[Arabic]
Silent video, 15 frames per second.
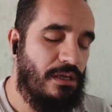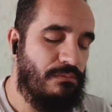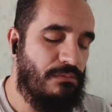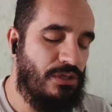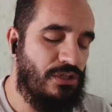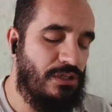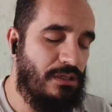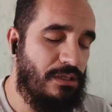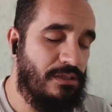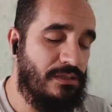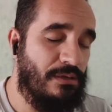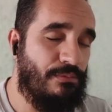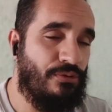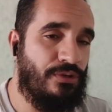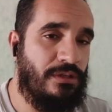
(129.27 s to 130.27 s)
ماشي لي
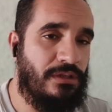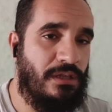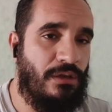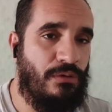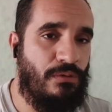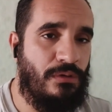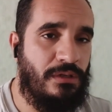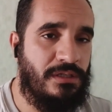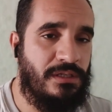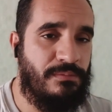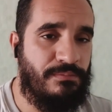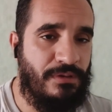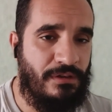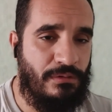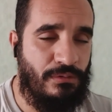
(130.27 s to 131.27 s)
زابوني تاعي ولي
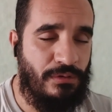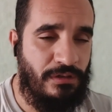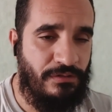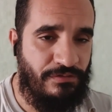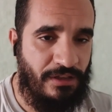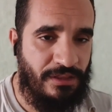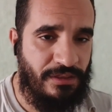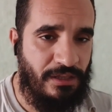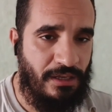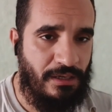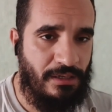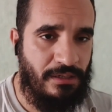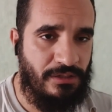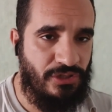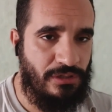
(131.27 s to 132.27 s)
سيبر ولي فان تاعي
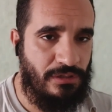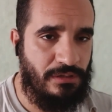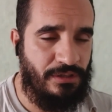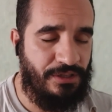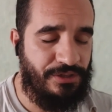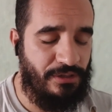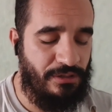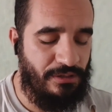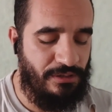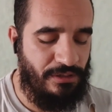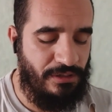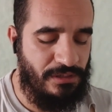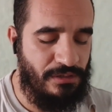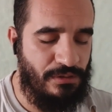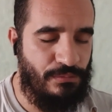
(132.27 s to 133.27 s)
اللي نشي نحتار
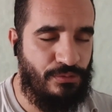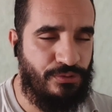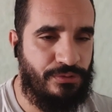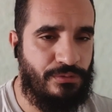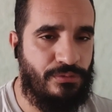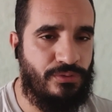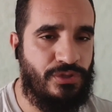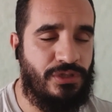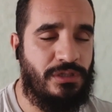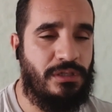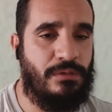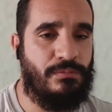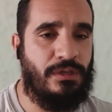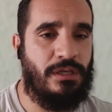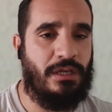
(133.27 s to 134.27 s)
نعزهم
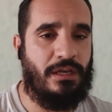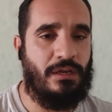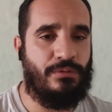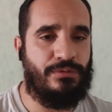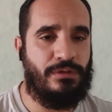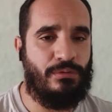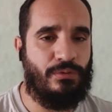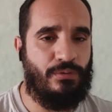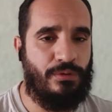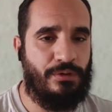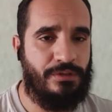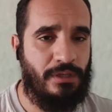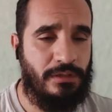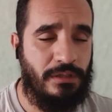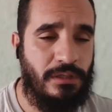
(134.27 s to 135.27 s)
ونشتيهم كي خاوتي
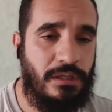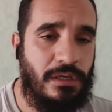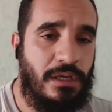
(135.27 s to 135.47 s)
وخوات هادي